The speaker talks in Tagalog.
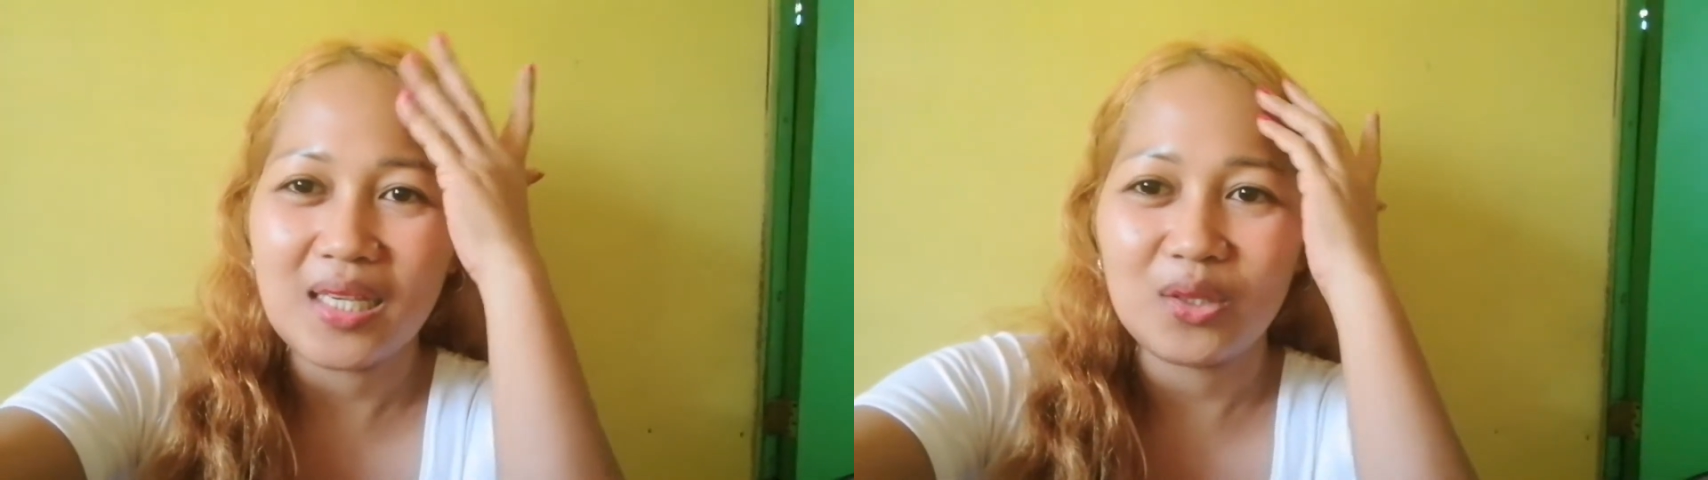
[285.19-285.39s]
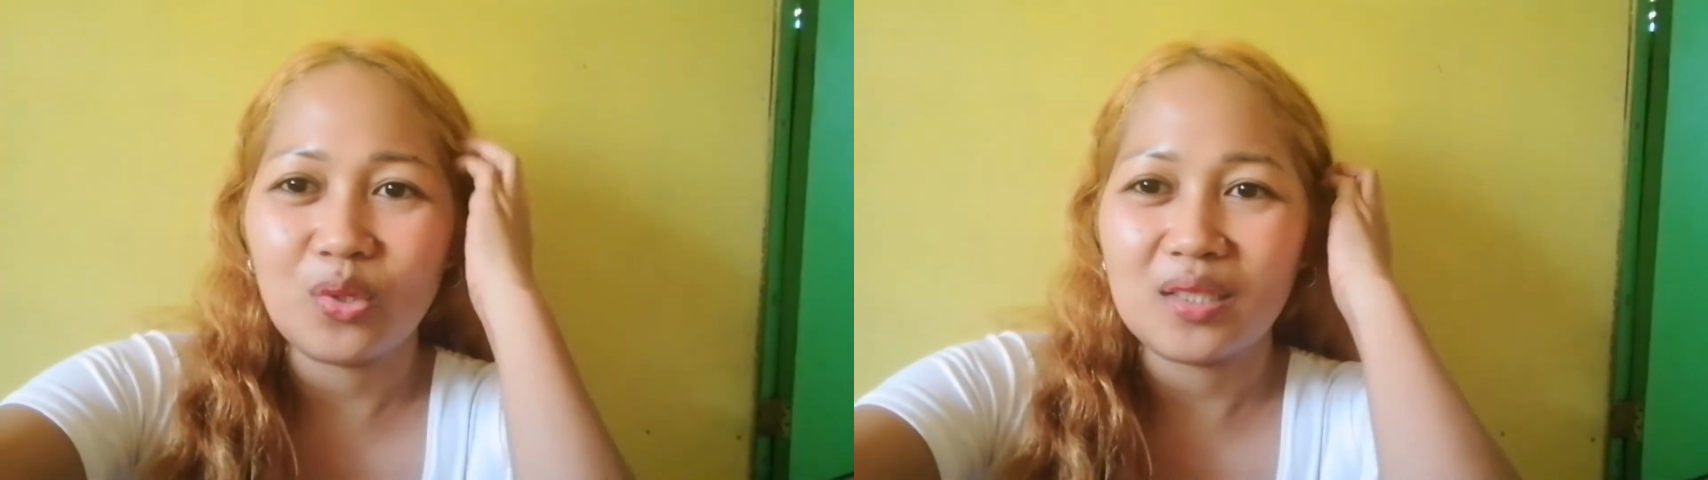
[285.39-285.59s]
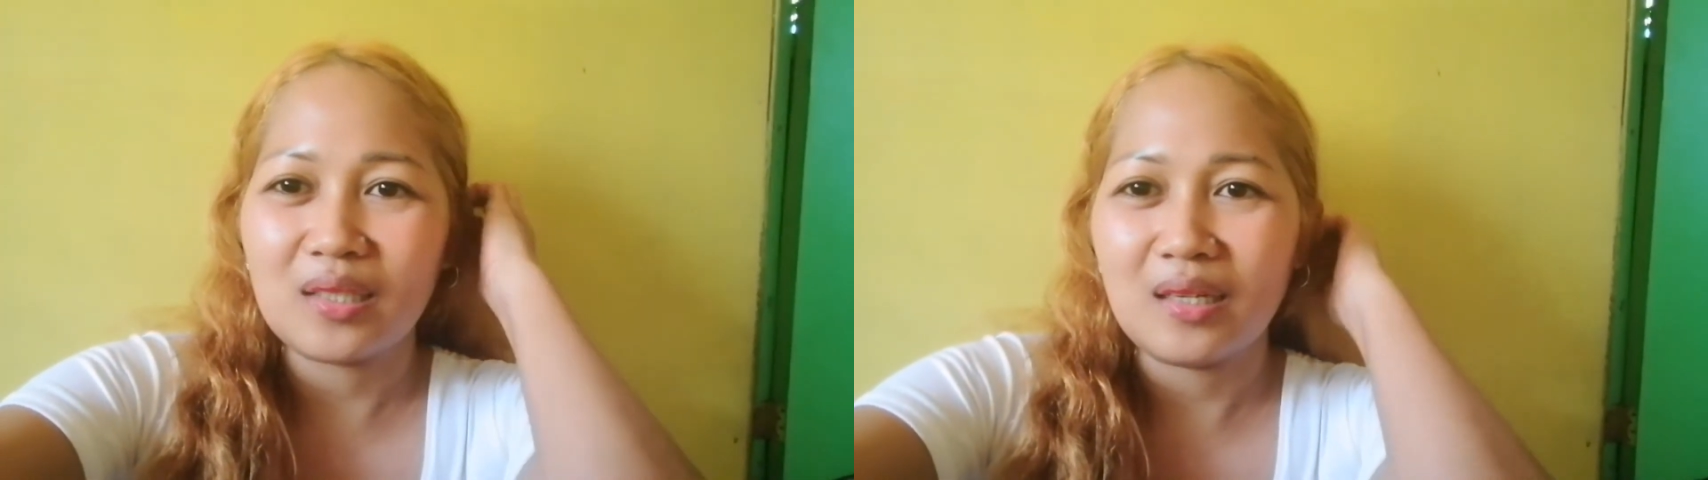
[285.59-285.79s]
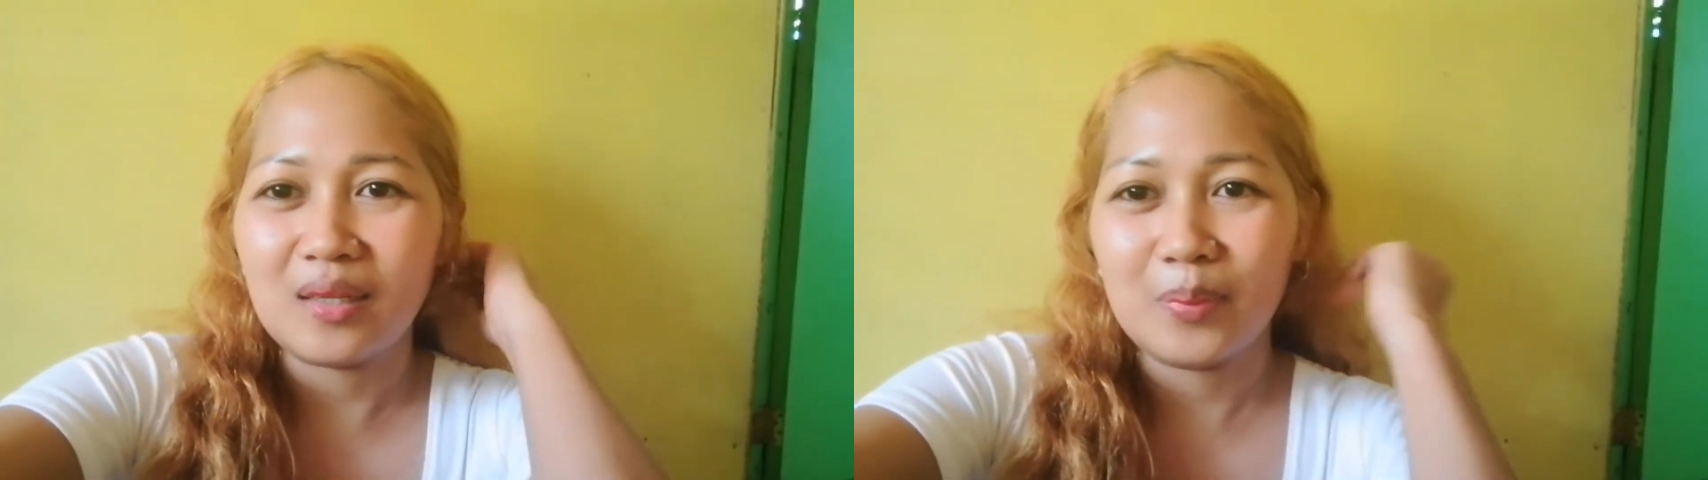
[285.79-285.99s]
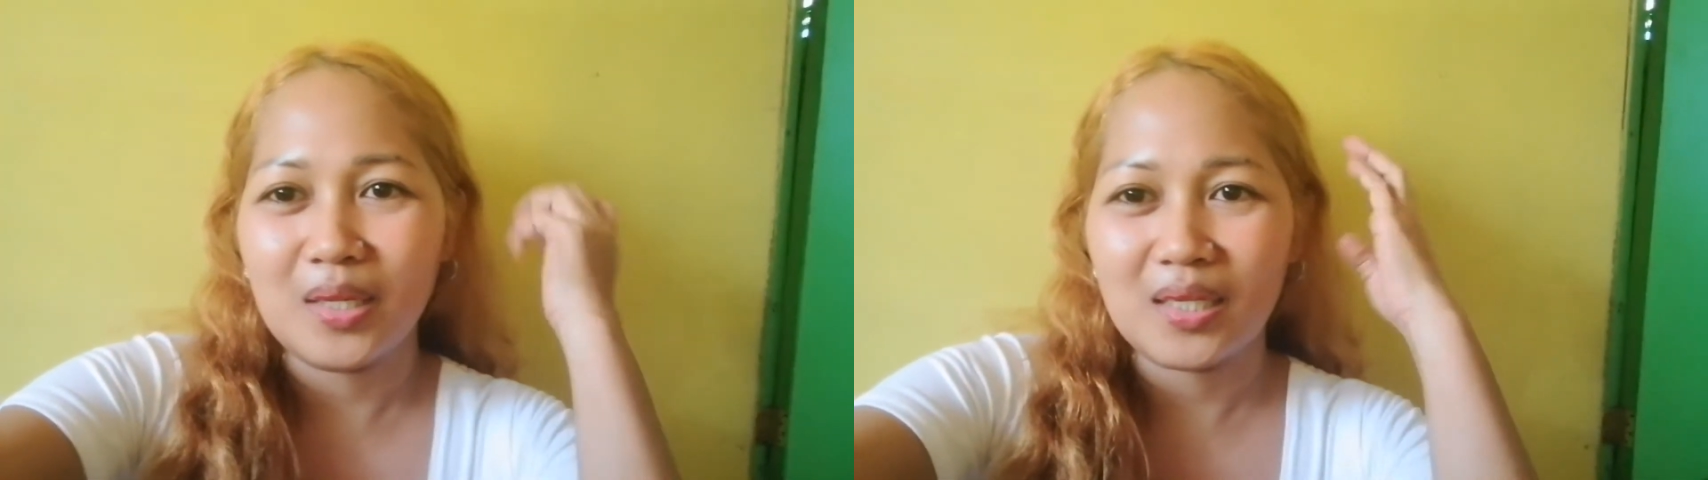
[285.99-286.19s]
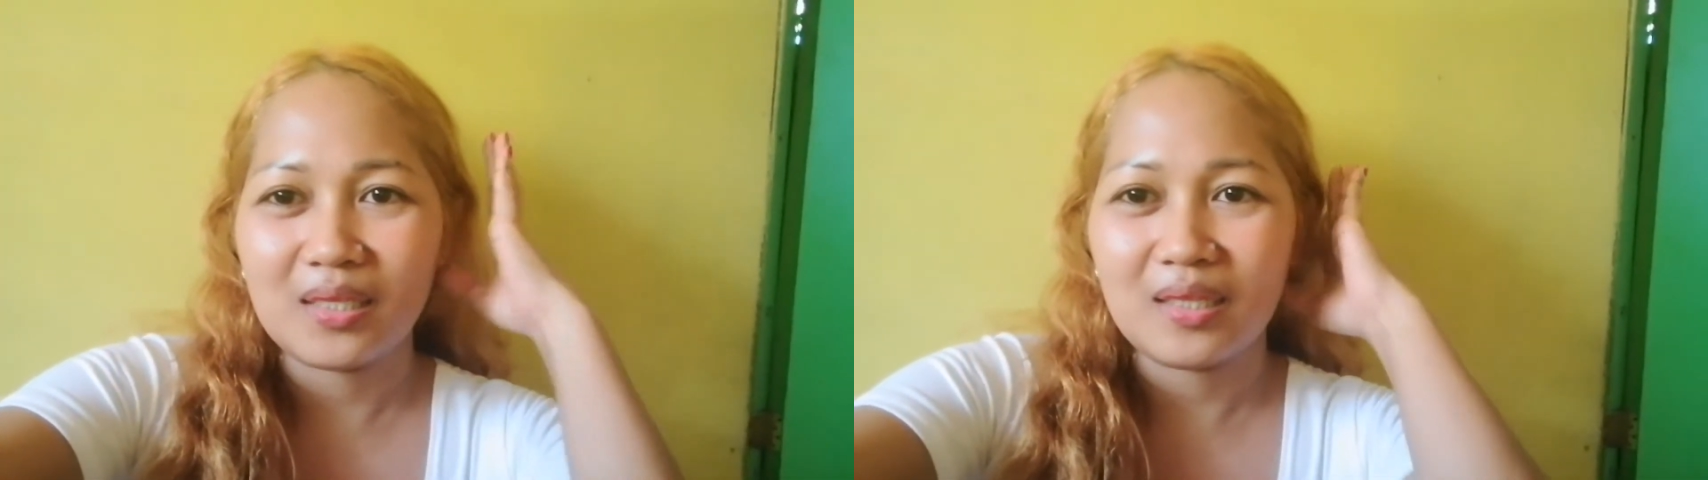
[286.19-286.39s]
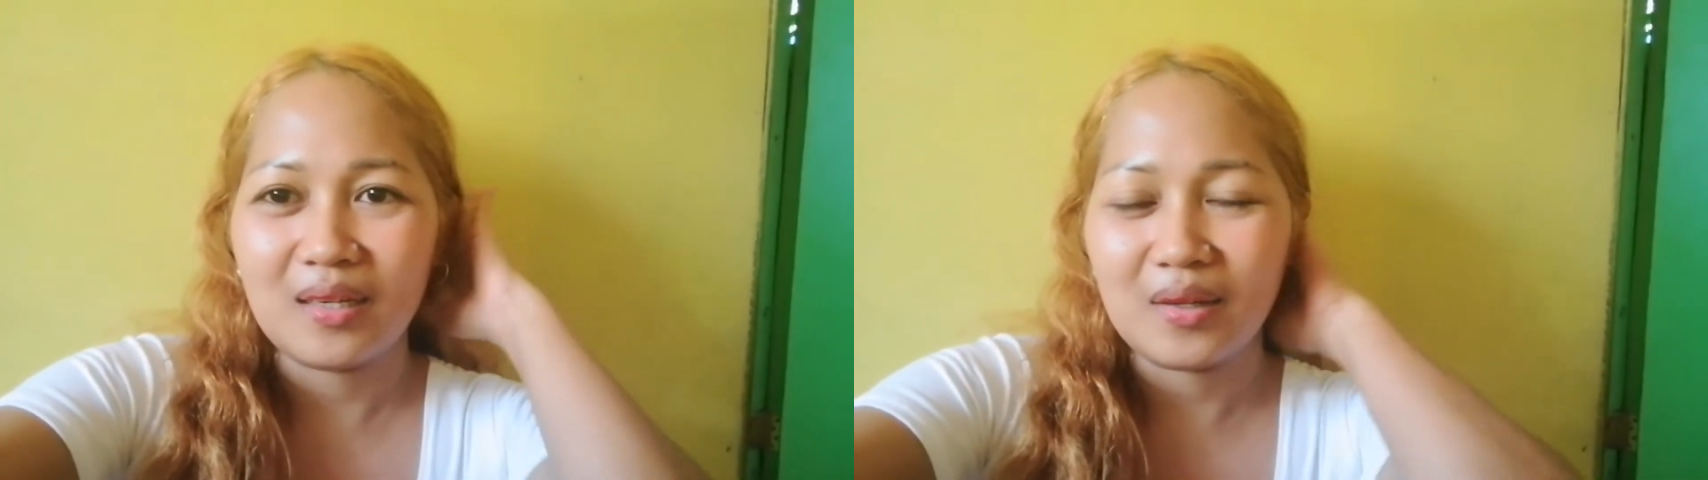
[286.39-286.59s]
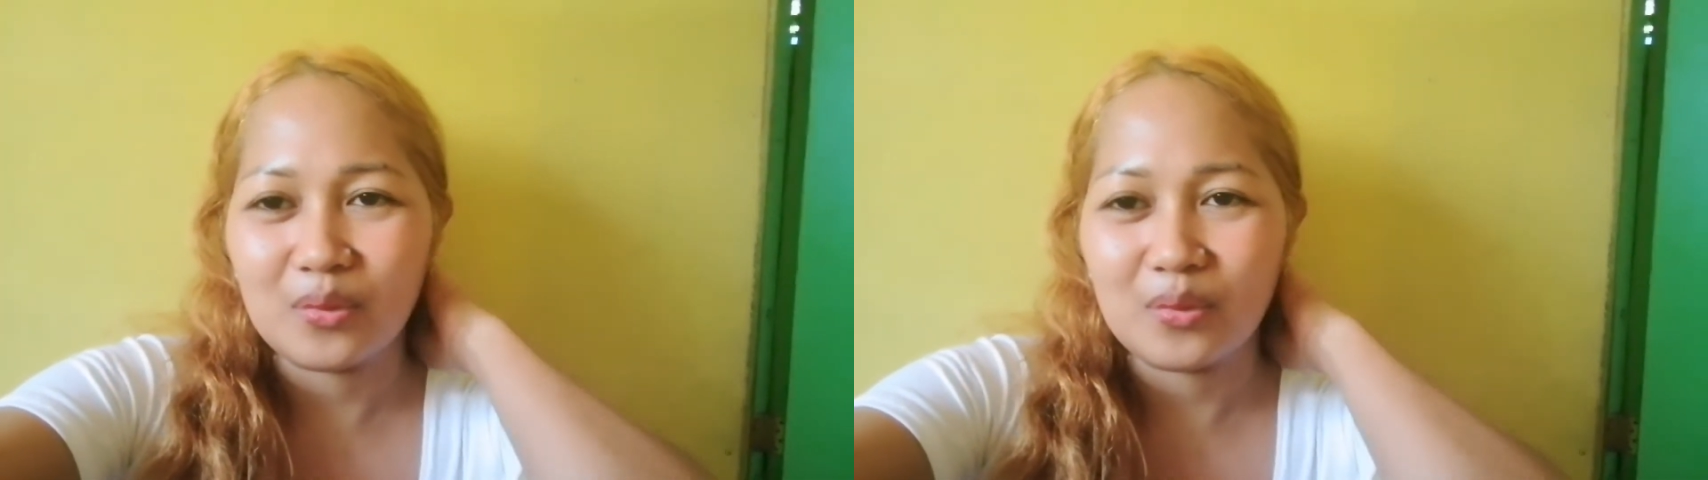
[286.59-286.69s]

Ito lang talaga palagi dala